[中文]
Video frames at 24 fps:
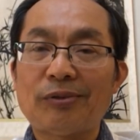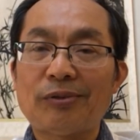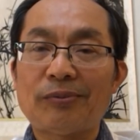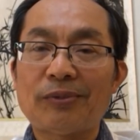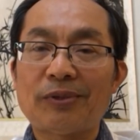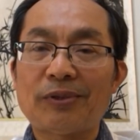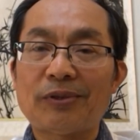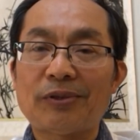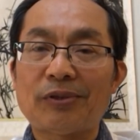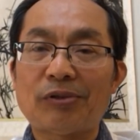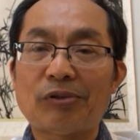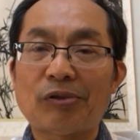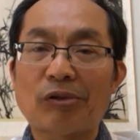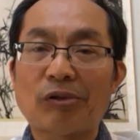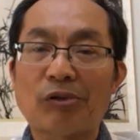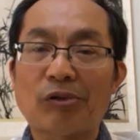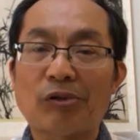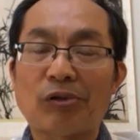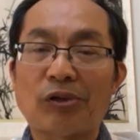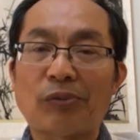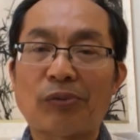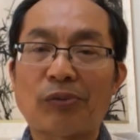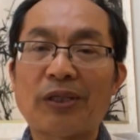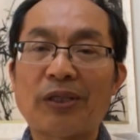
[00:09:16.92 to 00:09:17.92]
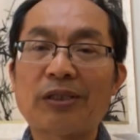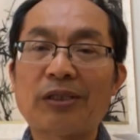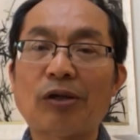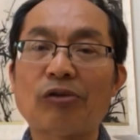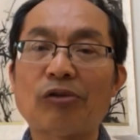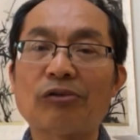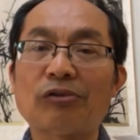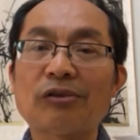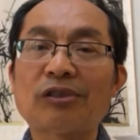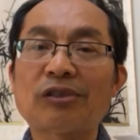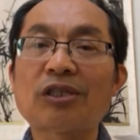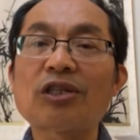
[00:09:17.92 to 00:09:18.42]
有有你们叫
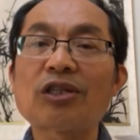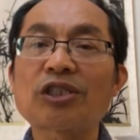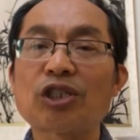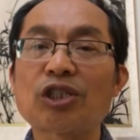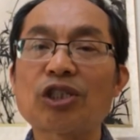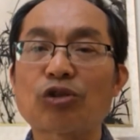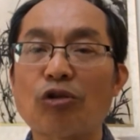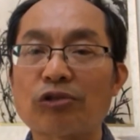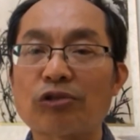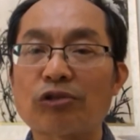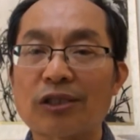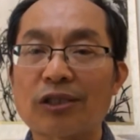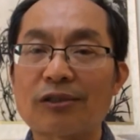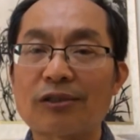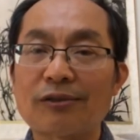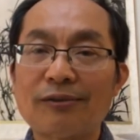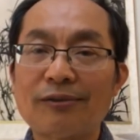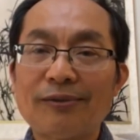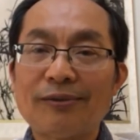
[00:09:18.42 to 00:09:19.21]
政治斗争、